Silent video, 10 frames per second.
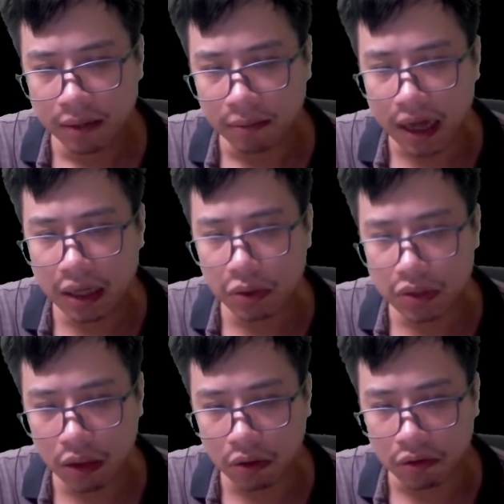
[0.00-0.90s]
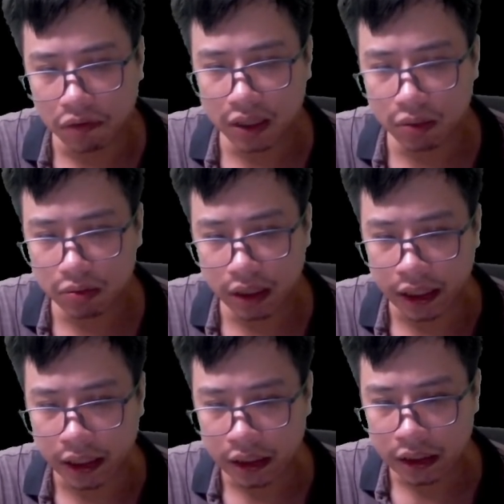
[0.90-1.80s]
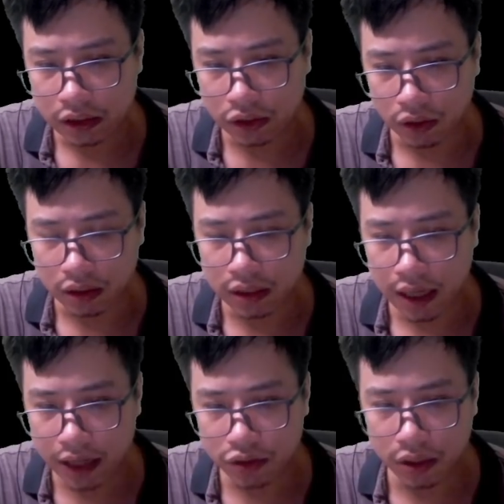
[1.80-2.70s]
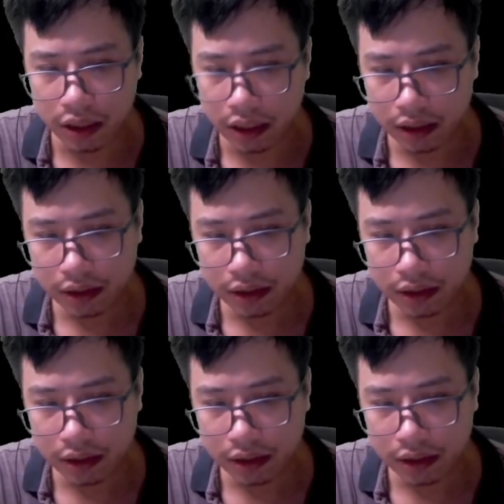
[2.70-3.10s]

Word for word: Mãi lâu sau vẫn không thể giọt thứ 2 xuất hiện.